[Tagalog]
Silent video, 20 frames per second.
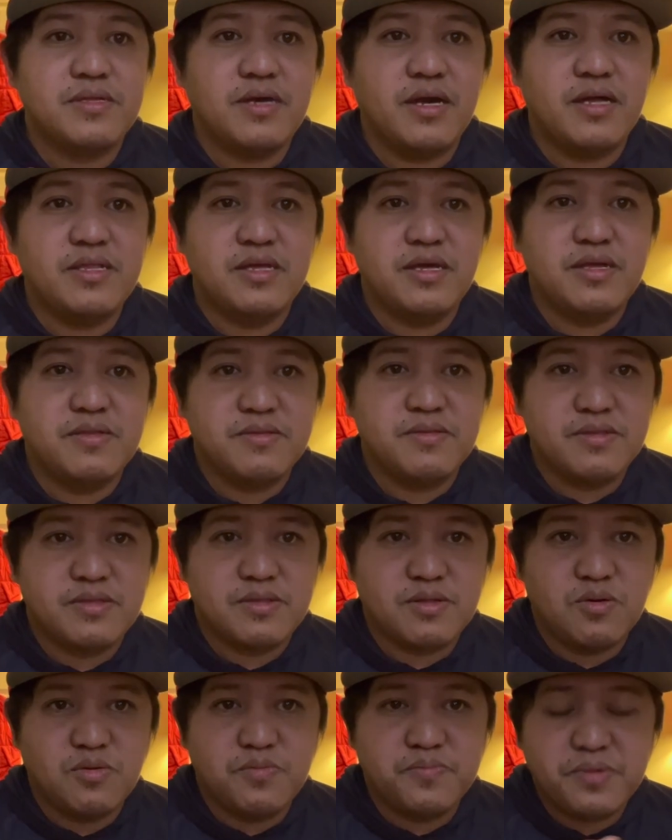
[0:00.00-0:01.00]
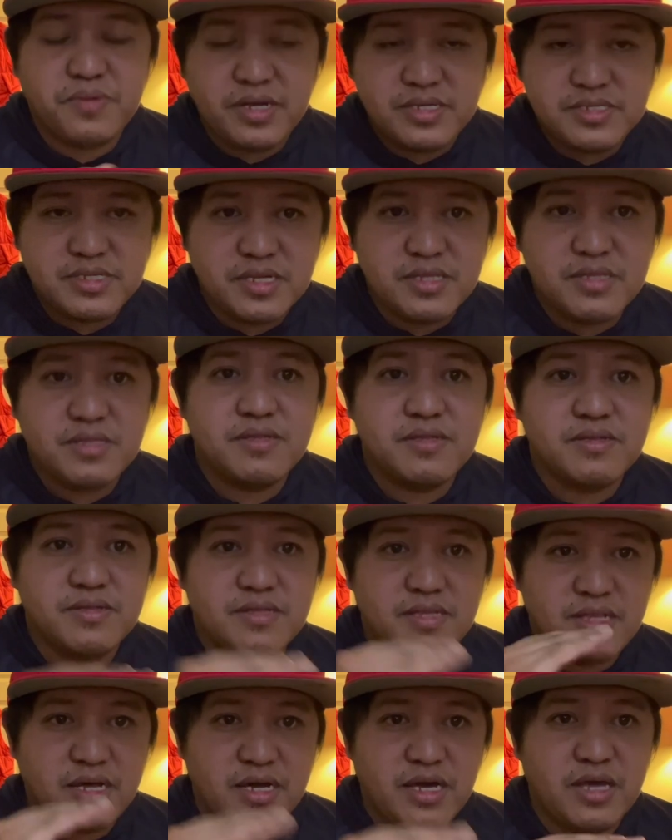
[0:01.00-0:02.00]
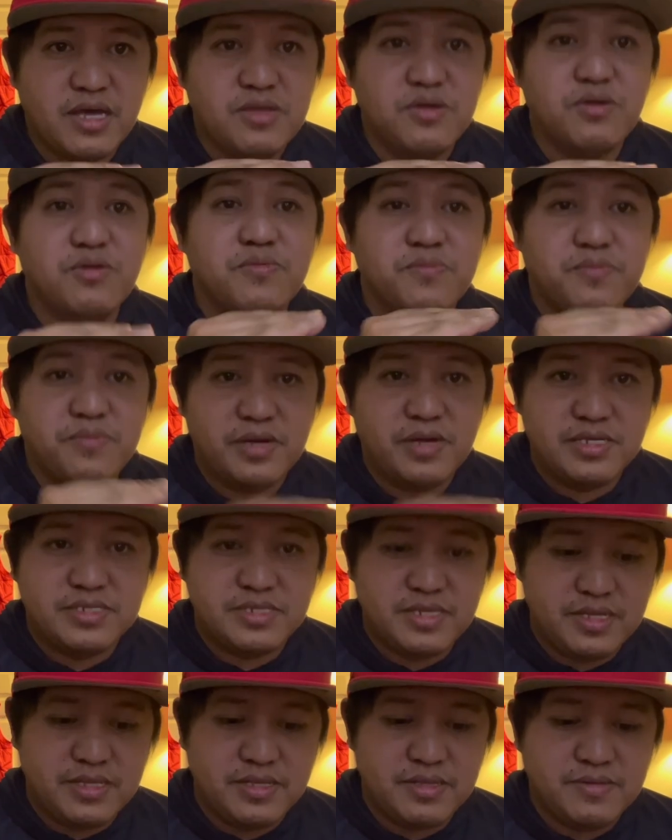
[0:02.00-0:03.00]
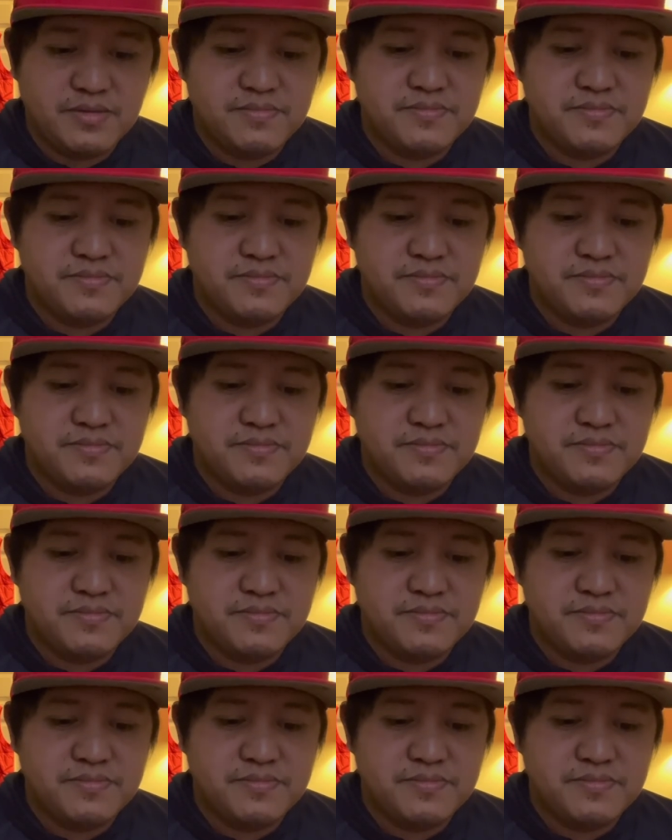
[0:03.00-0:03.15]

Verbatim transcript: And then, kung present, lagay nyo present.